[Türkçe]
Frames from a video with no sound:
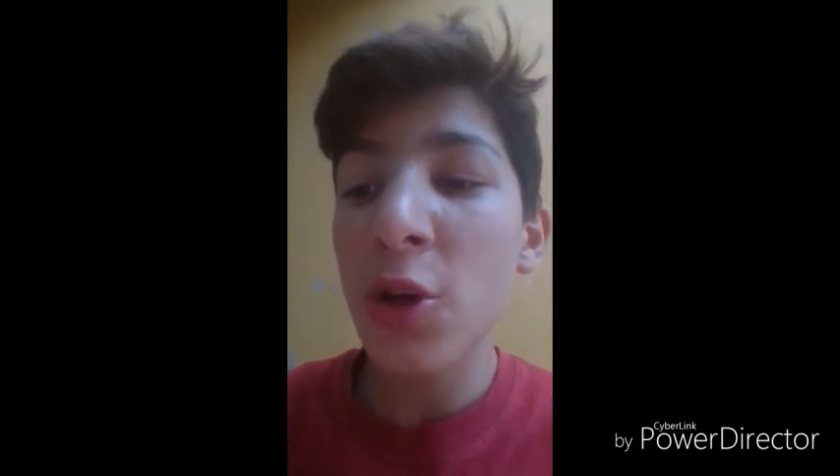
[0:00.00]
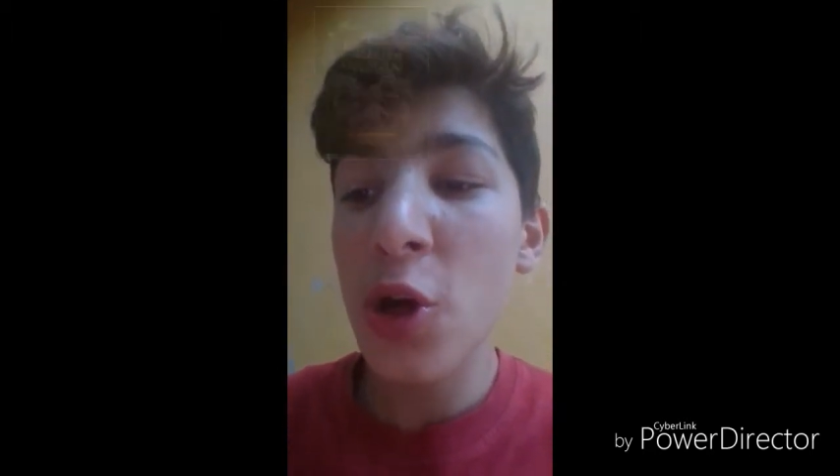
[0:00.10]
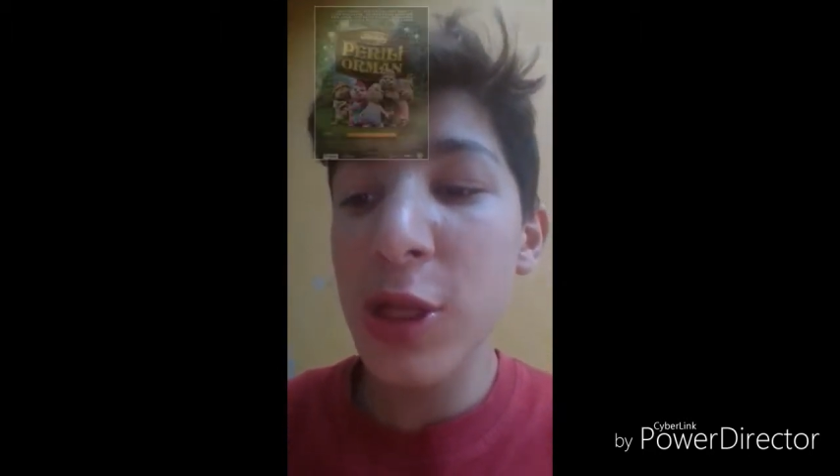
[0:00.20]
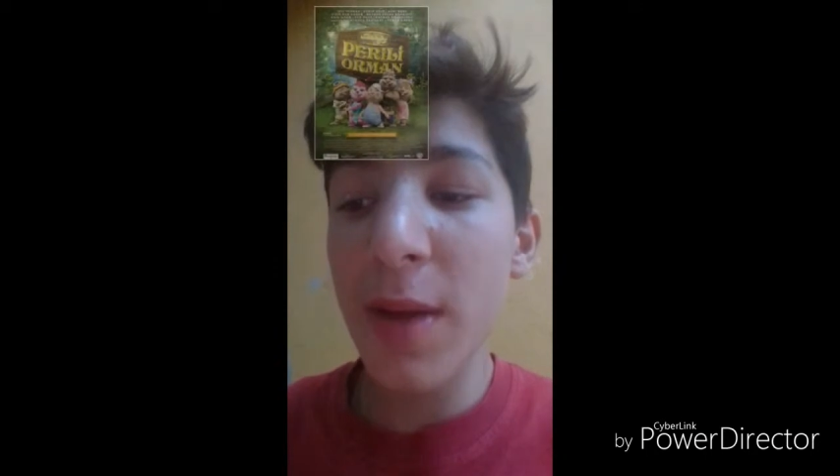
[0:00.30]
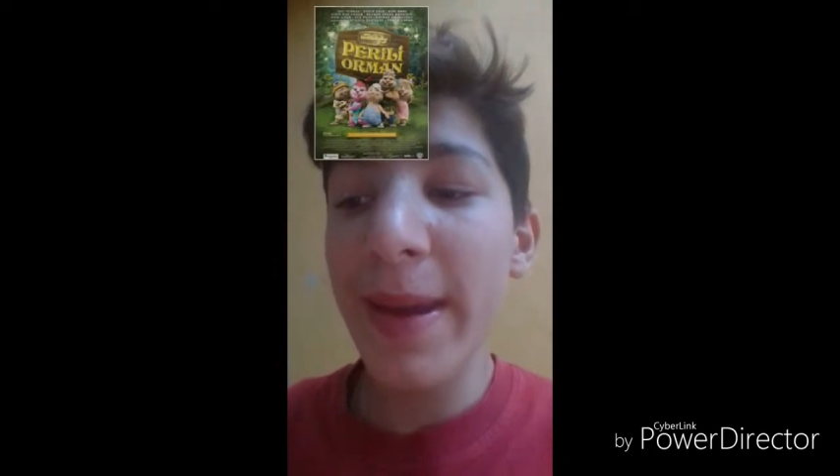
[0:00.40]

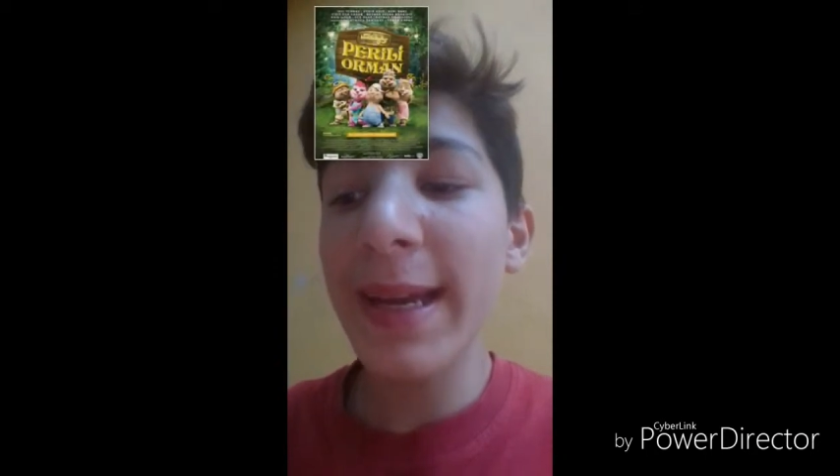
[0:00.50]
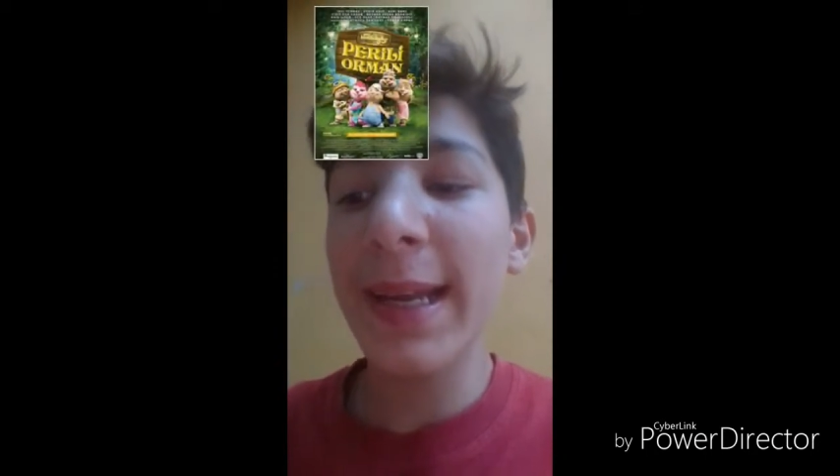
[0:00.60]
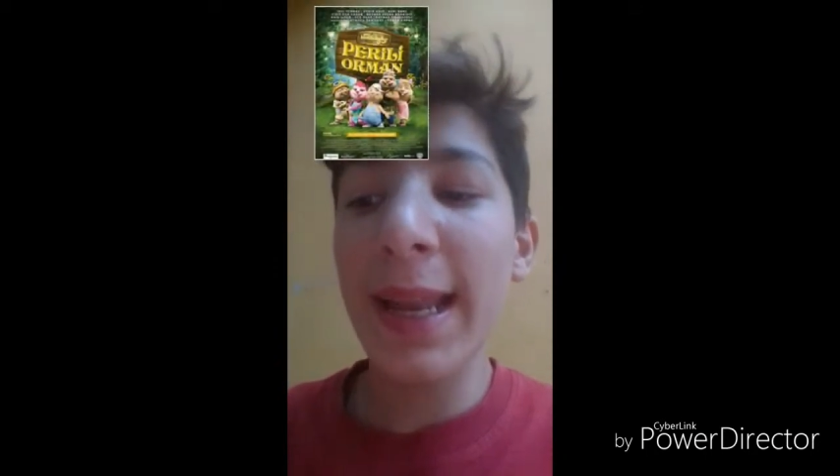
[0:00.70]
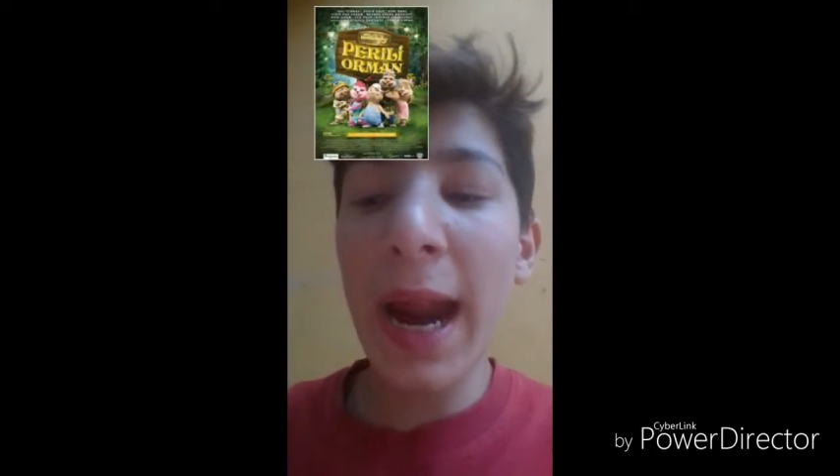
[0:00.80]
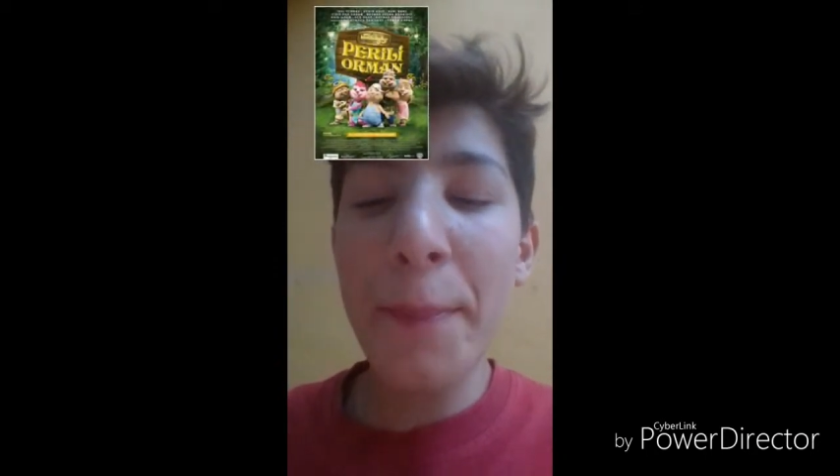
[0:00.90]

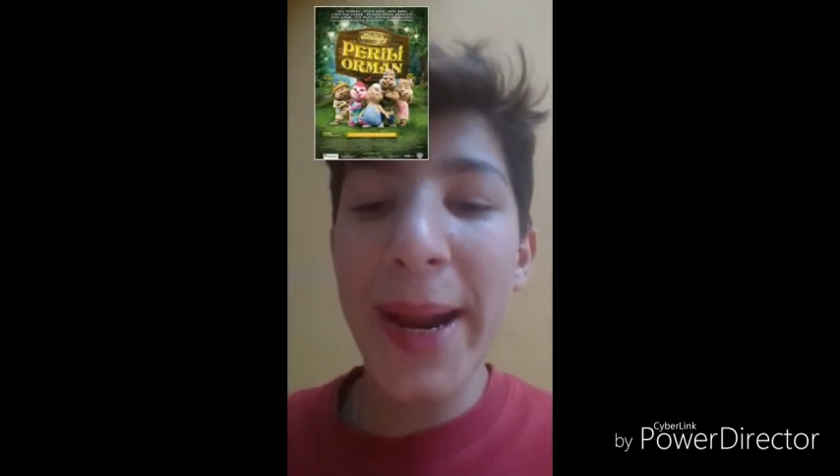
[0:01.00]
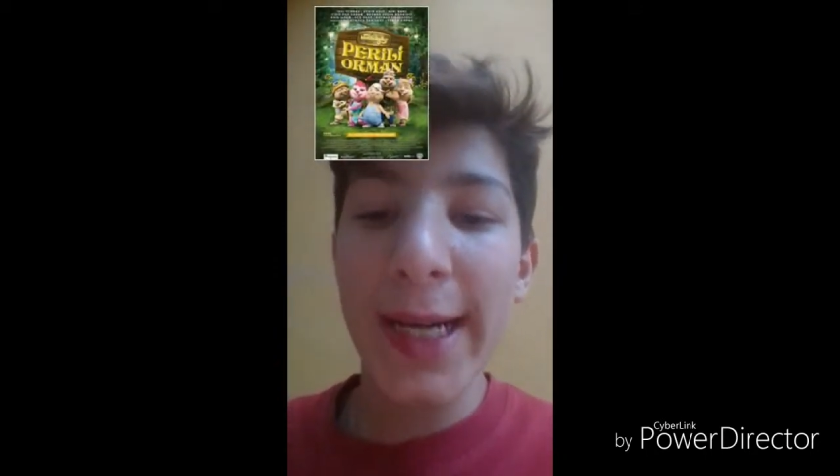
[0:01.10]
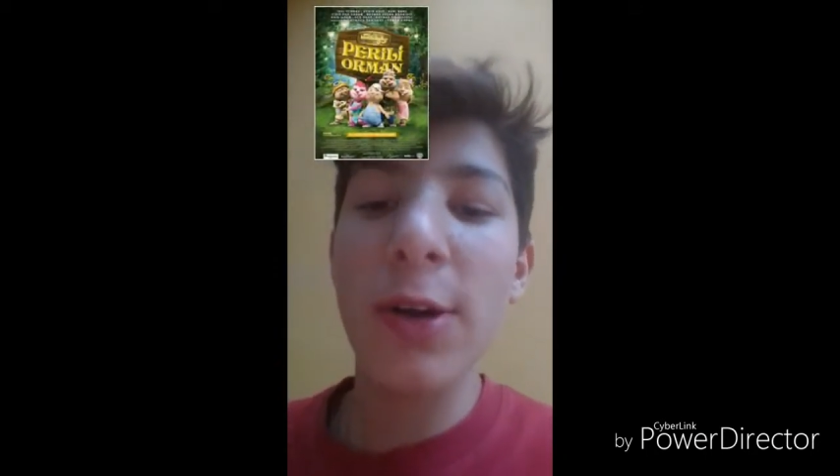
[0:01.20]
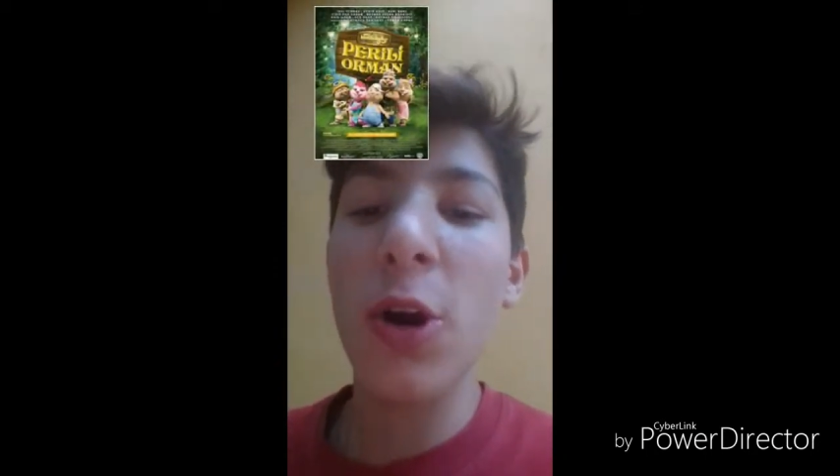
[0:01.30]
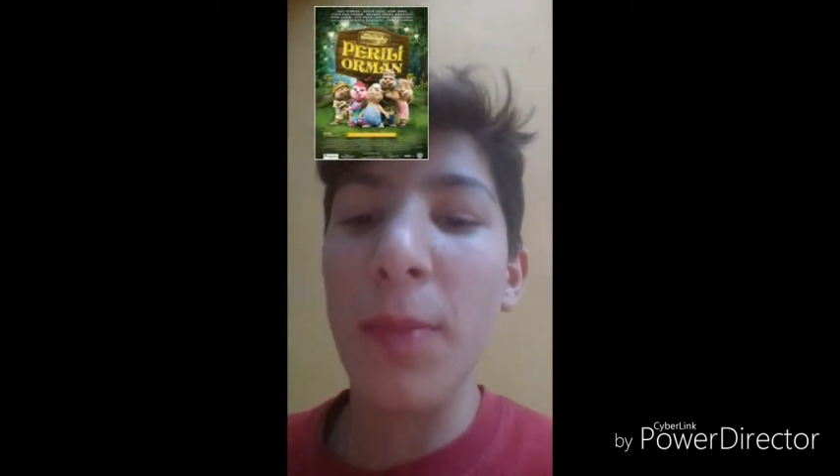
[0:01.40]
Köstebek Giller
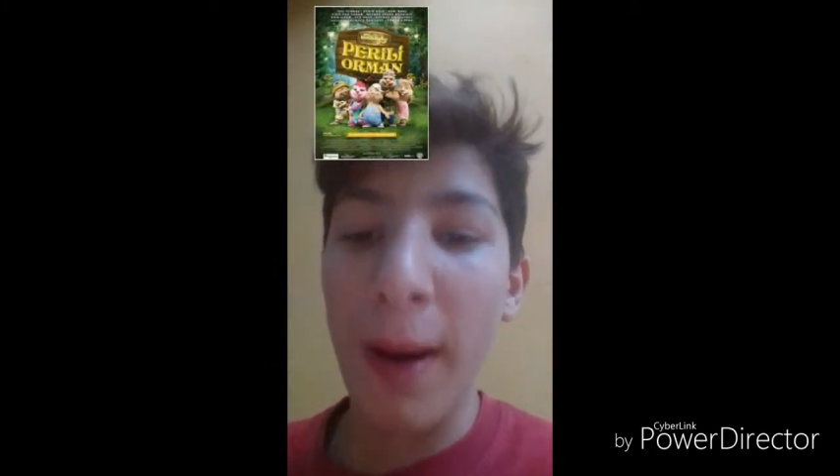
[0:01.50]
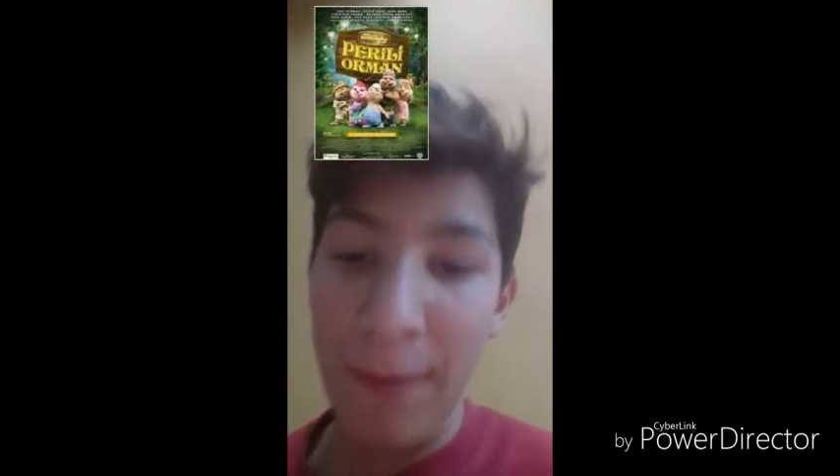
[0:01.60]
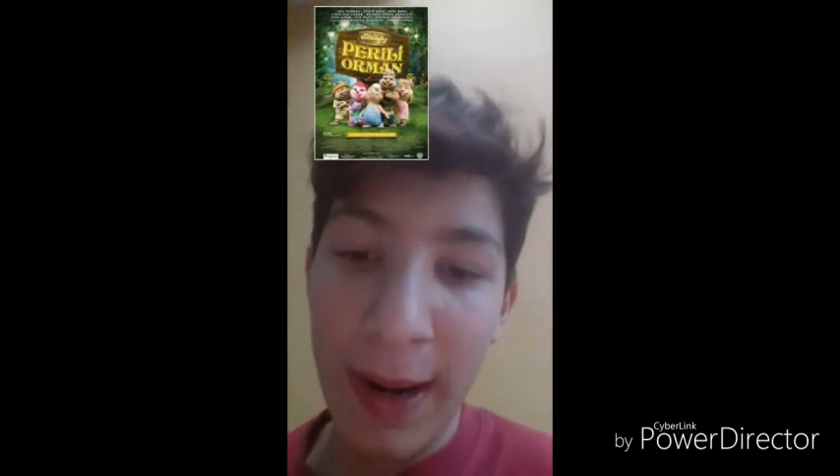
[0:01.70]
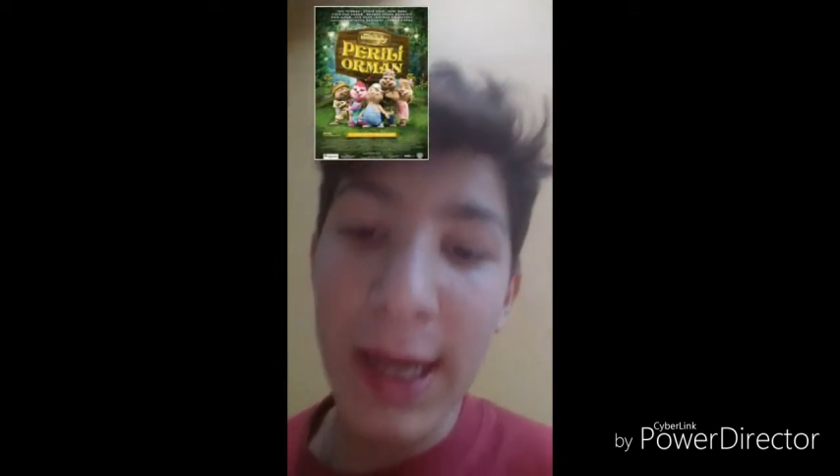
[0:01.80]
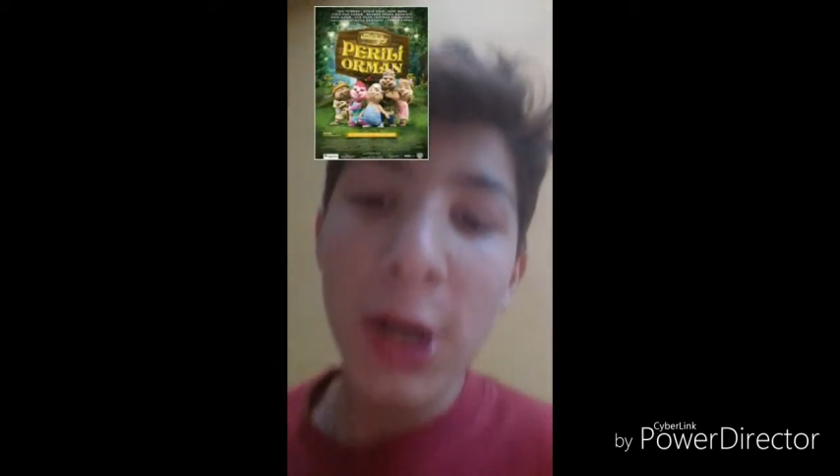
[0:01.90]
Perili
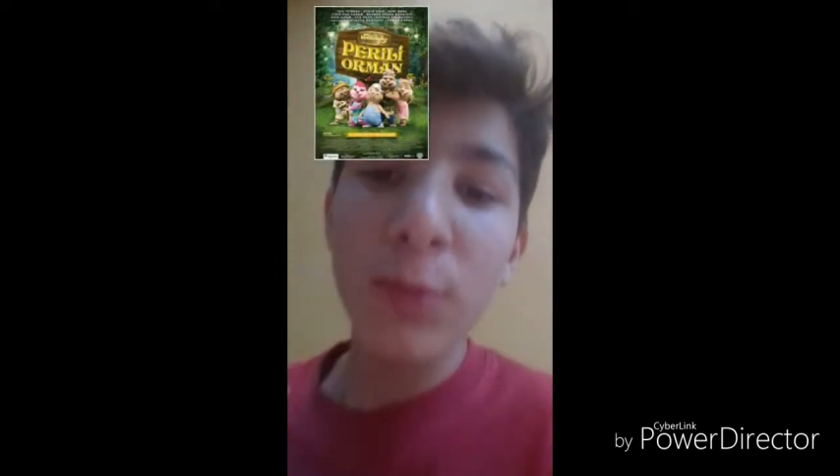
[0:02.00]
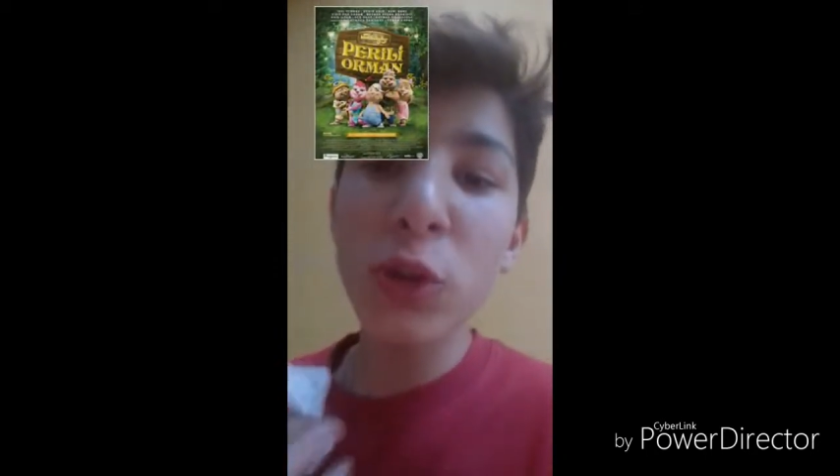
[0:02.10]
Orman var.